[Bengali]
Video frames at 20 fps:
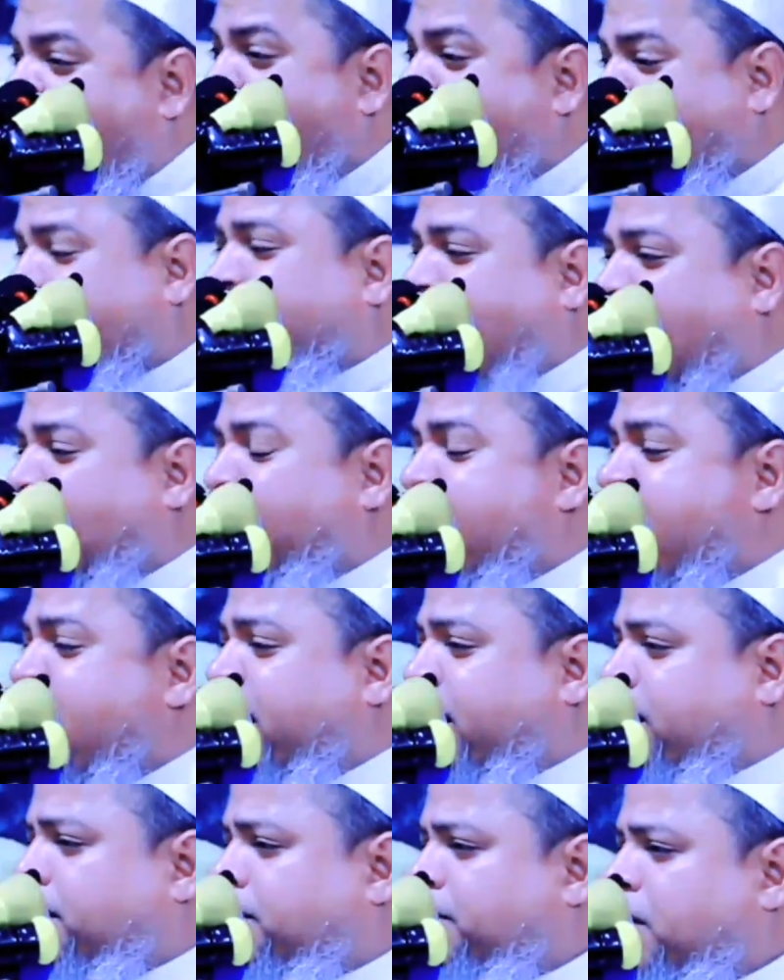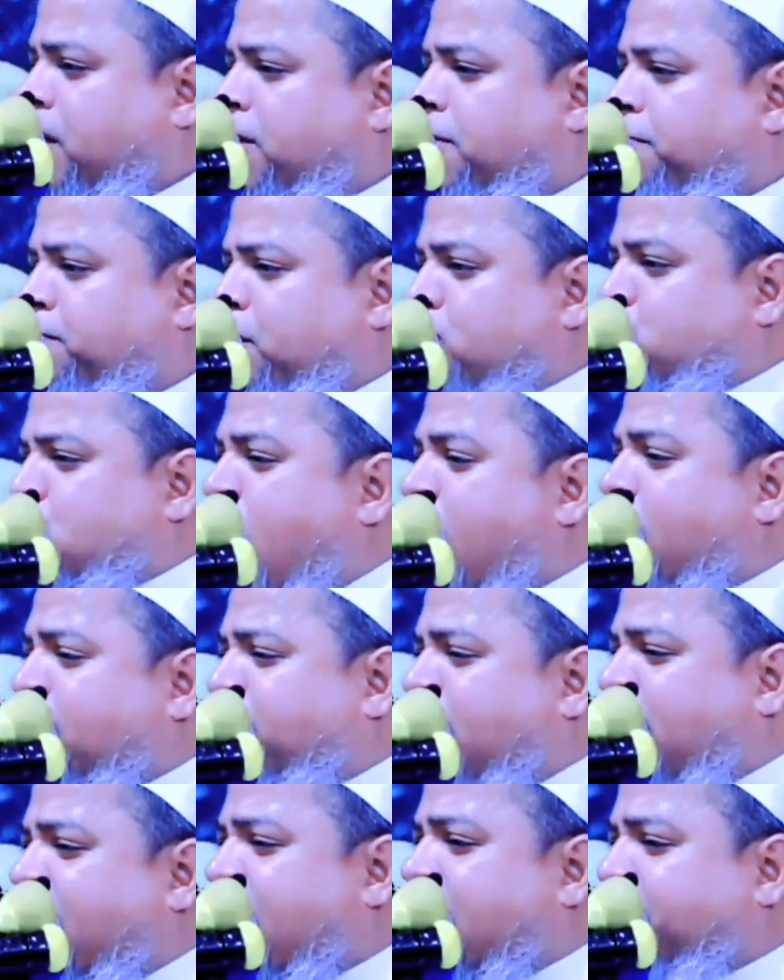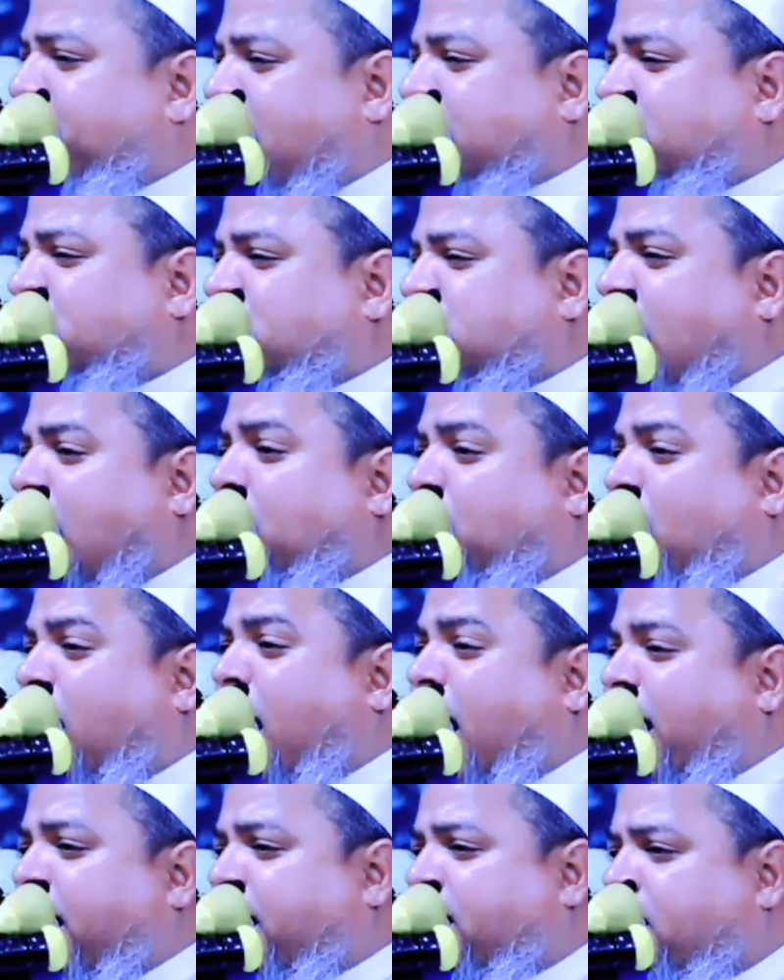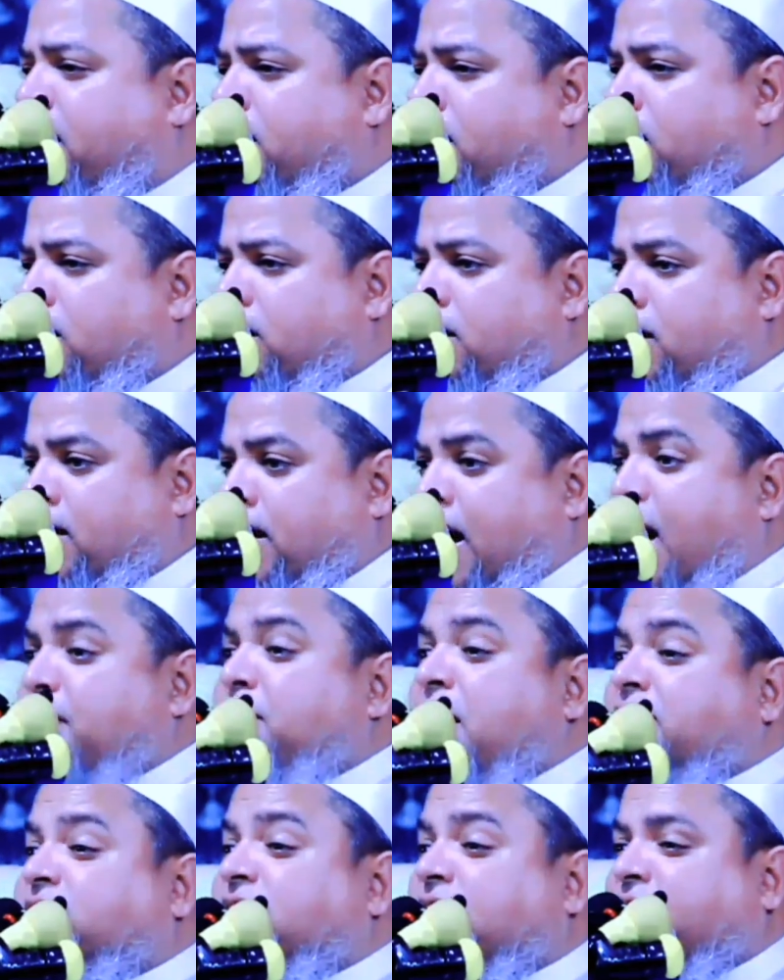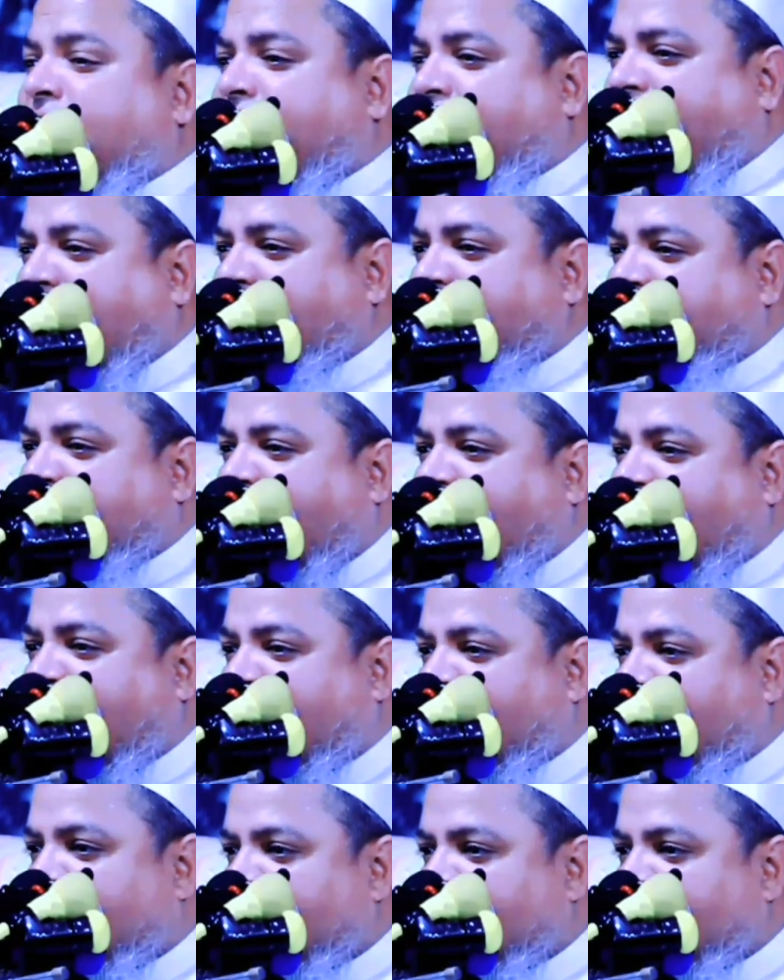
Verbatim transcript: এই কারণেই মুসলমানের বাচ্চা হয়ে নামাজিকে গালি দেয়